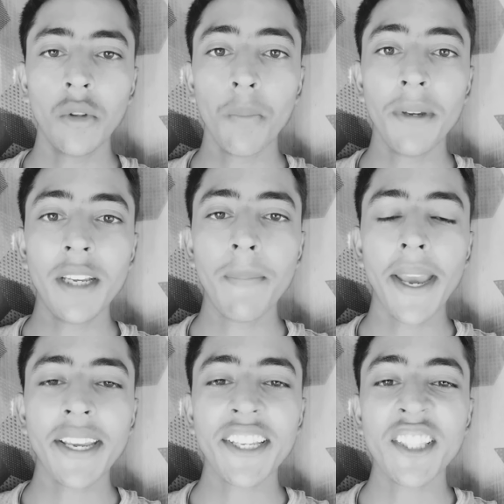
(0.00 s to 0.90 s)
तो बिग
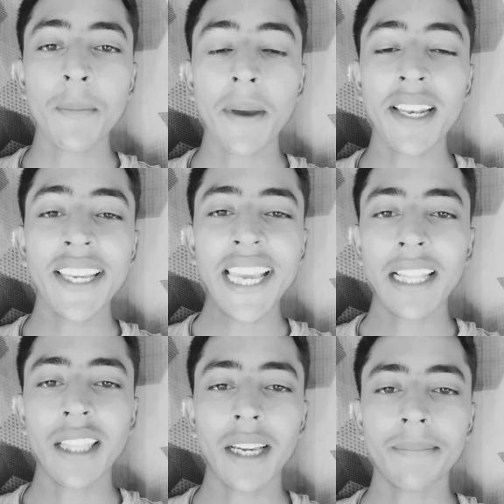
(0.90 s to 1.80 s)
बैंग से पहले
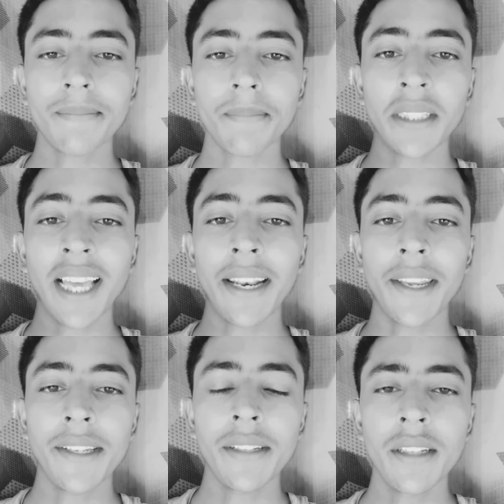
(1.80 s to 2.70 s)
क्या था पता
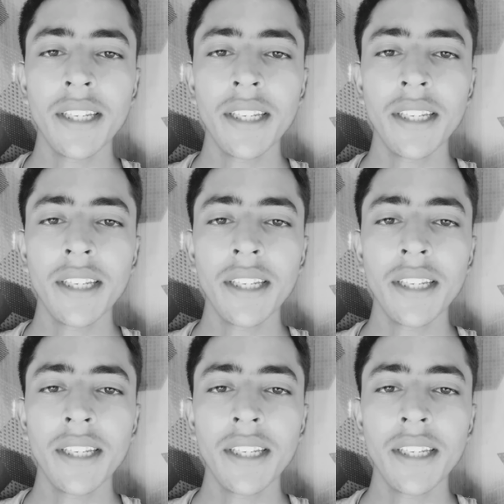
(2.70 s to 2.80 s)
नहीं